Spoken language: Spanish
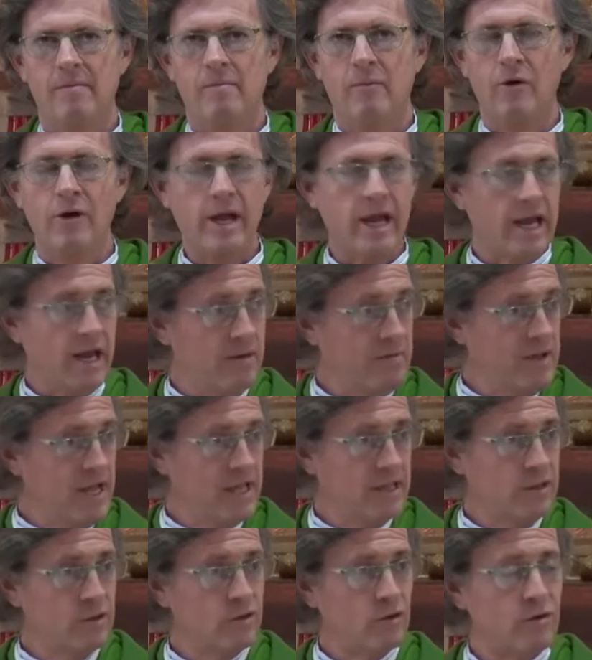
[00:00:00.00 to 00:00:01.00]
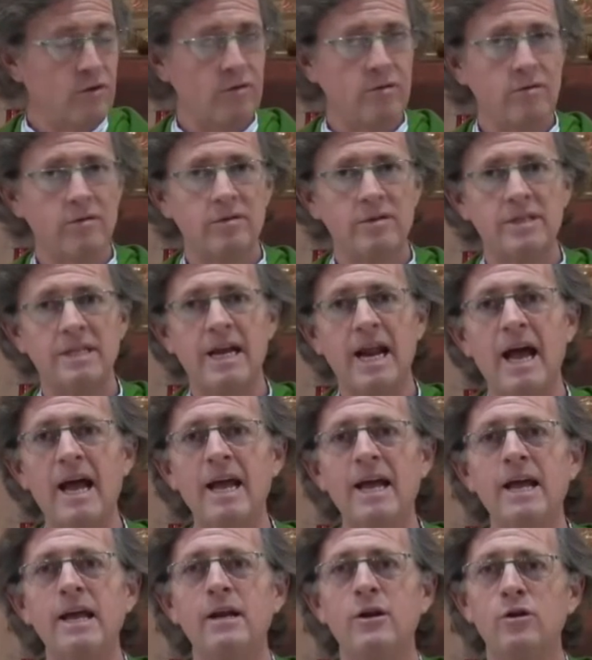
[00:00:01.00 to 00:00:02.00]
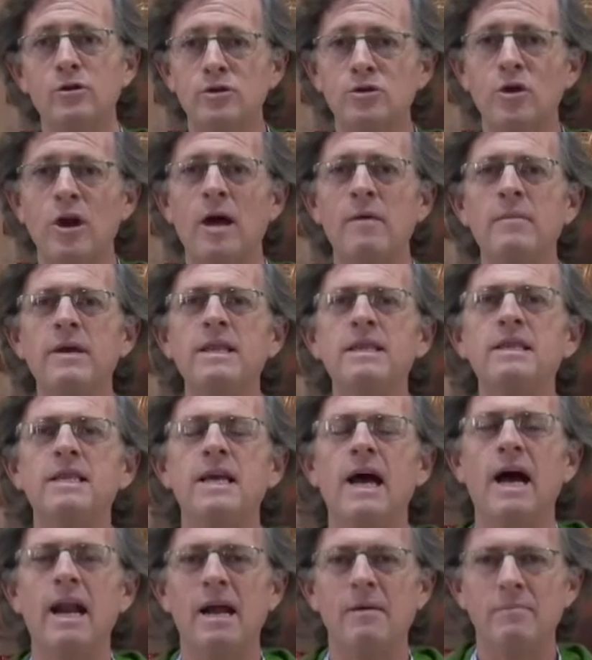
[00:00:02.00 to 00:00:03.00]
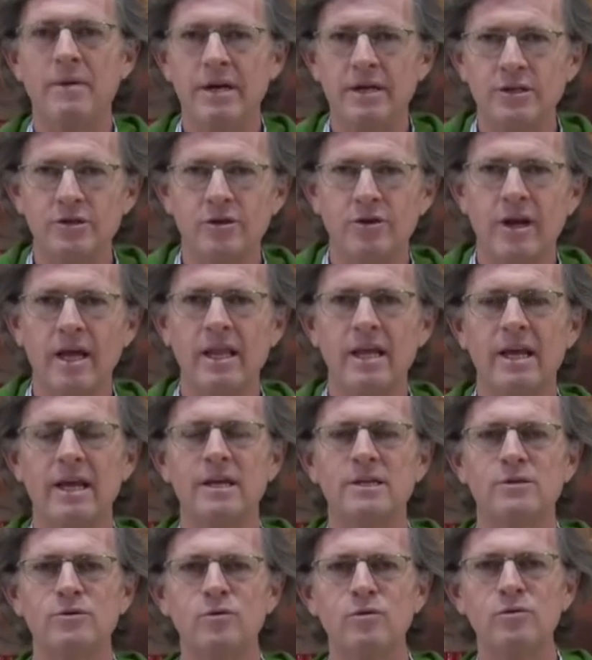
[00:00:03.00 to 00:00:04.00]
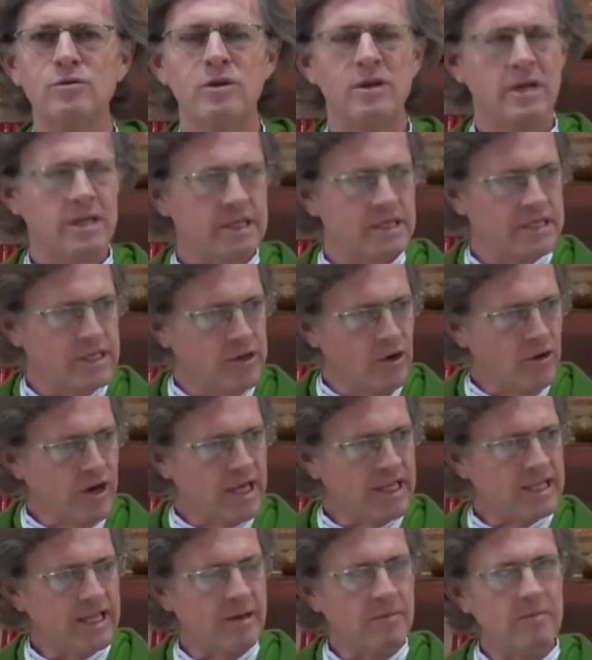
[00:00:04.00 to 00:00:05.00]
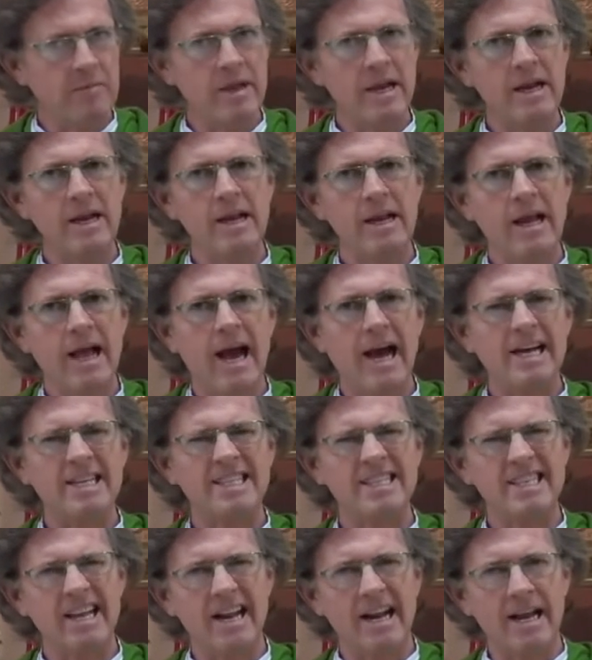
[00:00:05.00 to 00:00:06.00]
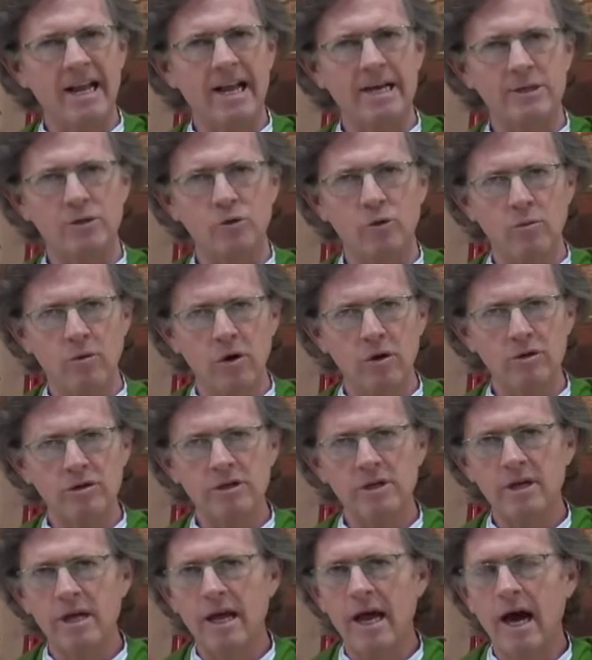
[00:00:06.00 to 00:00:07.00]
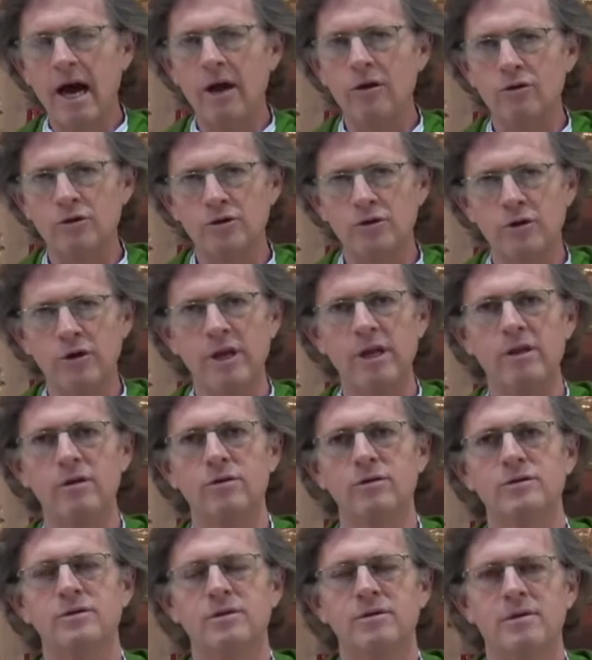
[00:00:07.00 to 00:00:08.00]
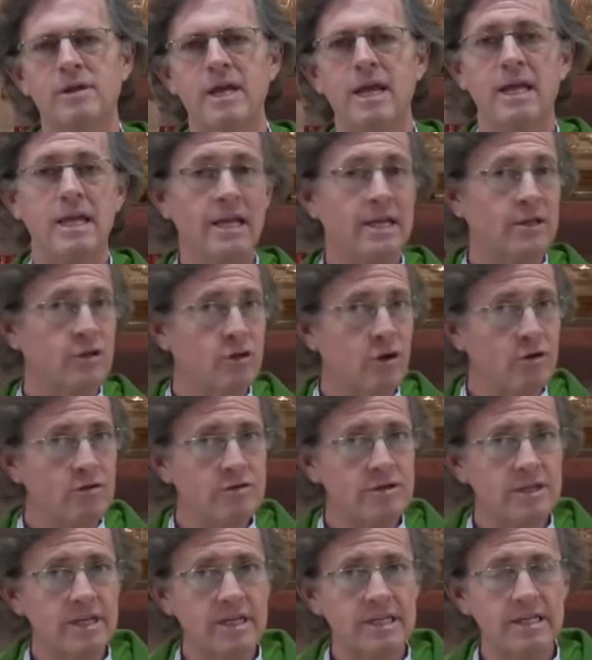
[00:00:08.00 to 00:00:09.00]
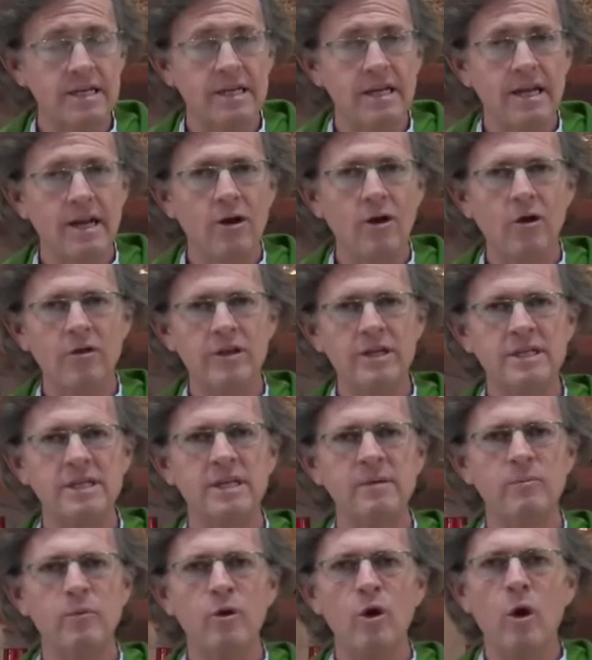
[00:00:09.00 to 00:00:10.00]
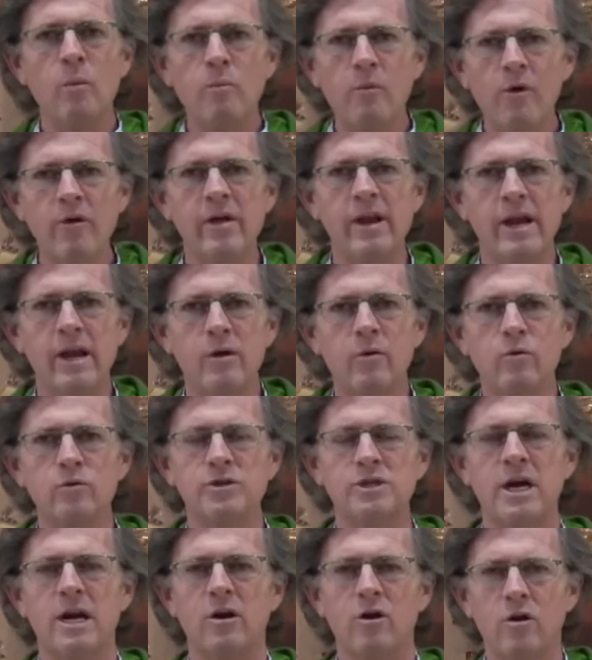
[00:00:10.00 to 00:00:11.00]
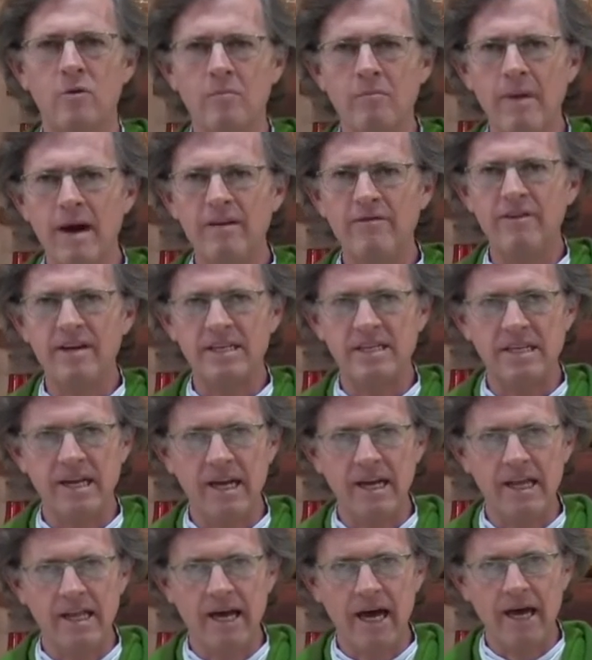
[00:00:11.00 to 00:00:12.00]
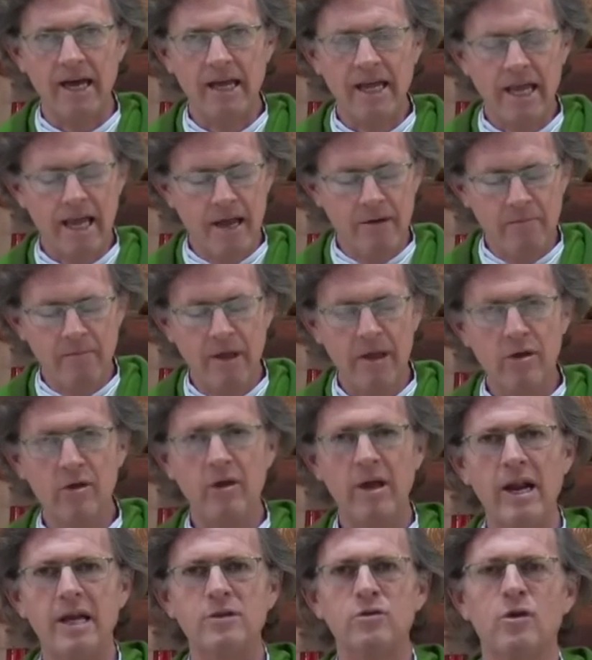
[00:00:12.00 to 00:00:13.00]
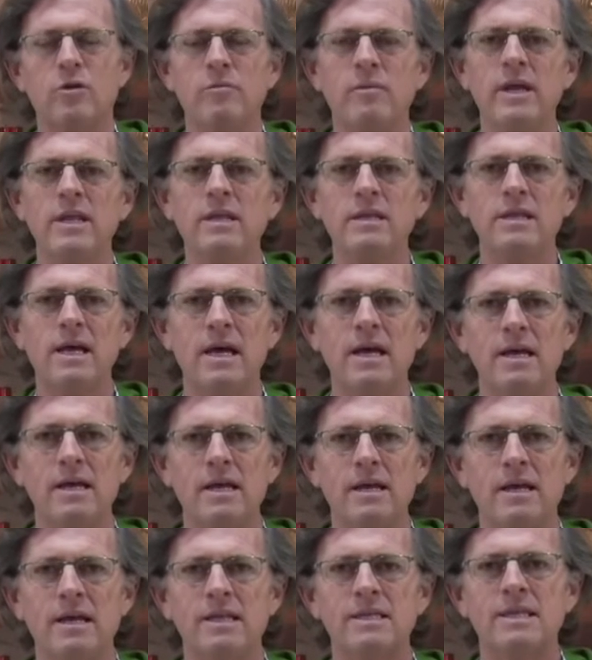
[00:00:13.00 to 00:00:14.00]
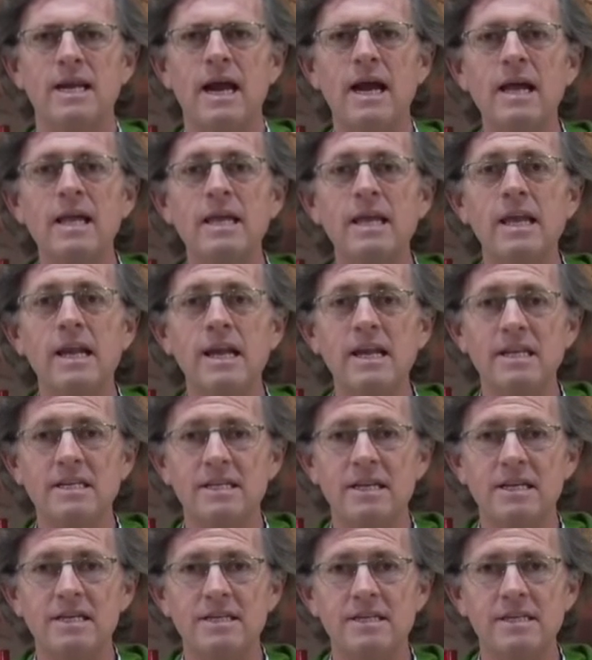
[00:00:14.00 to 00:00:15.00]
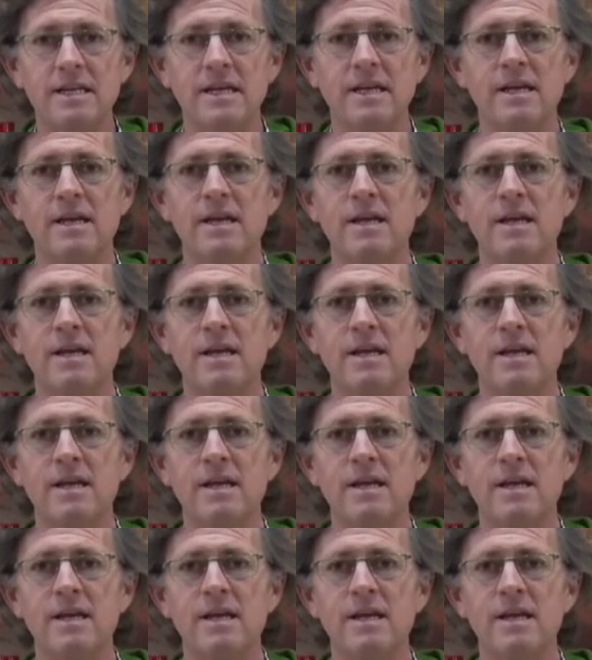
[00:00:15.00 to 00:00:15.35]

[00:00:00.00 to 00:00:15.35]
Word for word: Porque el viento trae no solamente a la persona de Jesús, sino que también acerca su voz a los oídos. Y entonces los discípulos pueden escuchar con más facilidad en medio de la tormenta, tranquilícense,